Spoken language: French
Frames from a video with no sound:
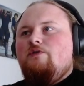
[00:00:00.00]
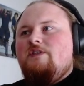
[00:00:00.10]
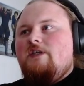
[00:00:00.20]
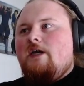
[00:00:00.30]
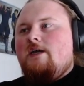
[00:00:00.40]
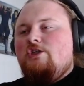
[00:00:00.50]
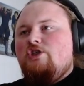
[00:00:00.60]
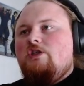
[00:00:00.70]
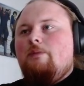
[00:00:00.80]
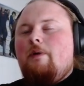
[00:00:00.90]
côté IRL,
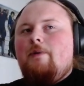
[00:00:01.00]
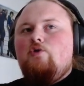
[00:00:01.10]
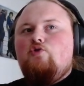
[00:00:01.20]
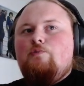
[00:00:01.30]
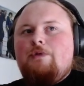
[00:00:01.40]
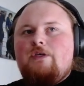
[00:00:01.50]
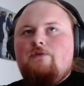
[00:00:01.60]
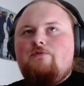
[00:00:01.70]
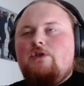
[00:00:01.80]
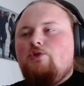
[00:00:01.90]
j'étais pas mal
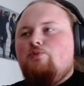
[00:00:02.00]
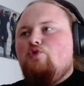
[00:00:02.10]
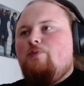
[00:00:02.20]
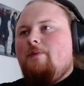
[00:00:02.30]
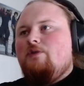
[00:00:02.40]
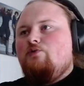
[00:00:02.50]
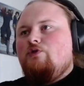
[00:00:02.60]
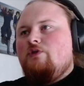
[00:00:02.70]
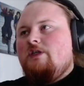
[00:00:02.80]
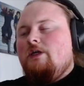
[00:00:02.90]
occupé et au final, je me suis pas mal
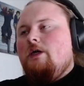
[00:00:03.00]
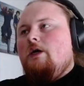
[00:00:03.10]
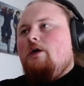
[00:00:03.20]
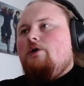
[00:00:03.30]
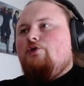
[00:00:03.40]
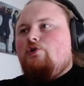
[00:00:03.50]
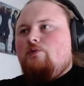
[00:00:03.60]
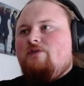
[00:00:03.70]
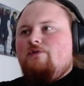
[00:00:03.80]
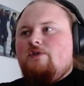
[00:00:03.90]
concentré sur
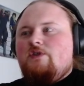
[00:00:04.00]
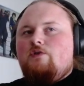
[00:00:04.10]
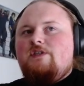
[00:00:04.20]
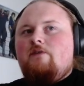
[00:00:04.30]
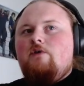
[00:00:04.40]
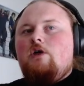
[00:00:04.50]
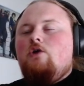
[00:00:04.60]
mon avancée sur le serveur.